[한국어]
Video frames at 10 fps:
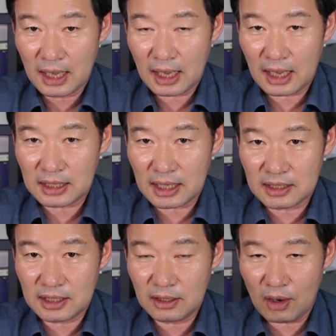아,
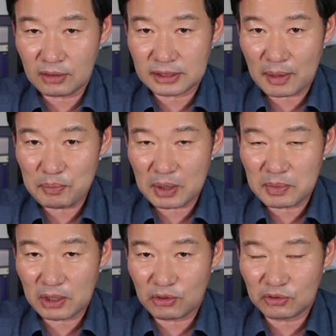1억
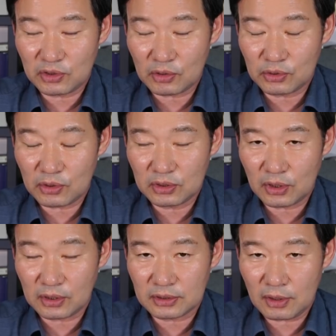300만 원 정도를
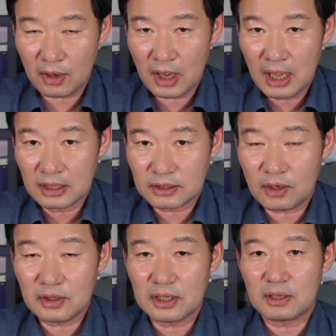넣어서
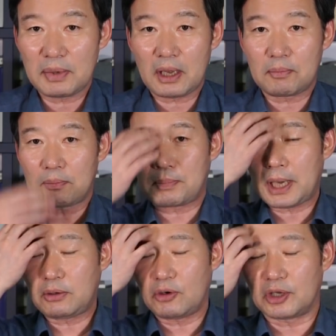
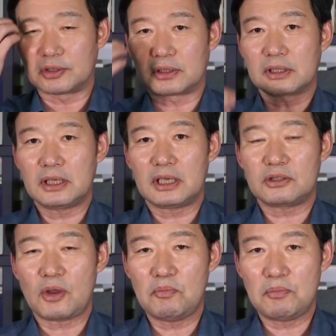1208억 원 그러니까
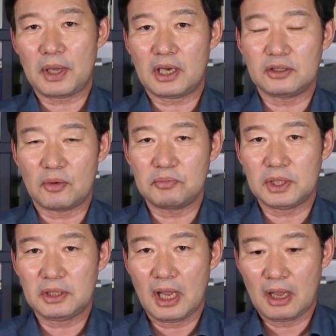1000배가
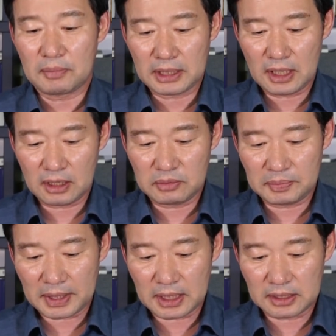넘는
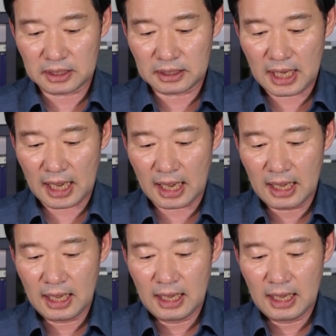배당금을 받았는데